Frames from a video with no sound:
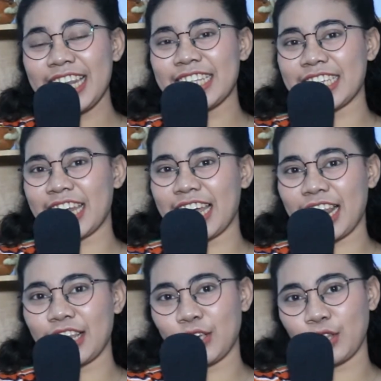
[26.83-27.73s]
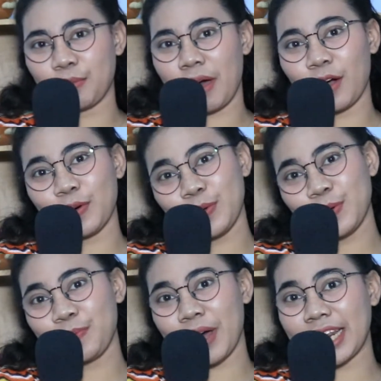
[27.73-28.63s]
di channel YouTube
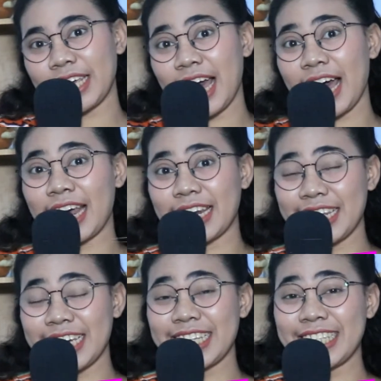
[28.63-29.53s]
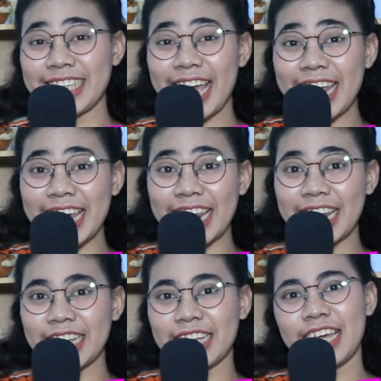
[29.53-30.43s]
aku Maria Hardik
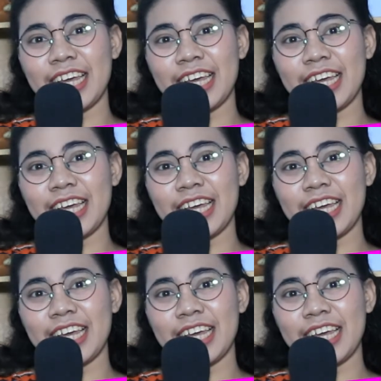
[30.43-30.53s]
Channel